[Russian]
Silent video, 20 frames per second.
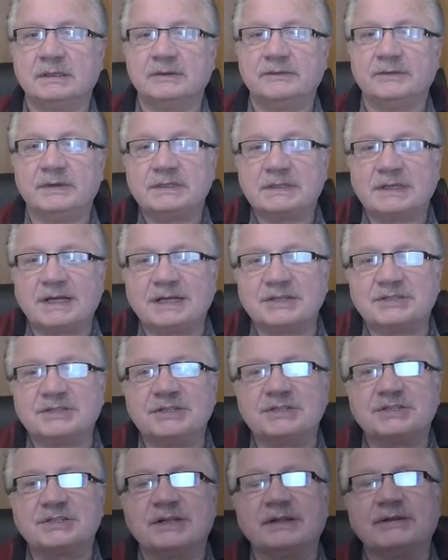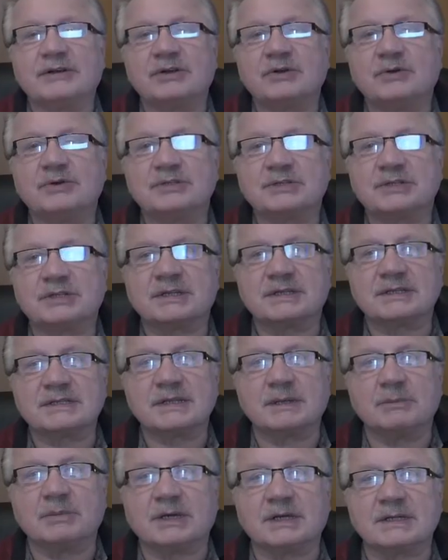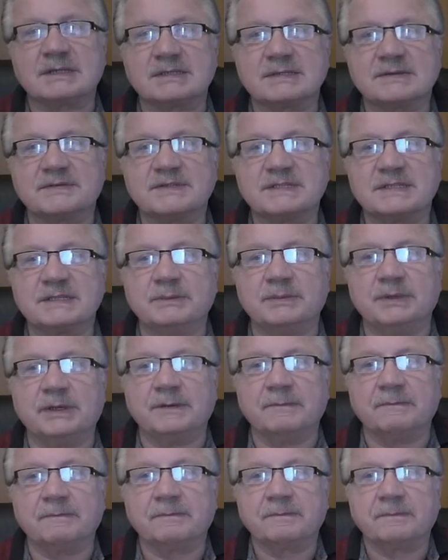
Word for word: Ведь каждый человек хочет разобраться в себе,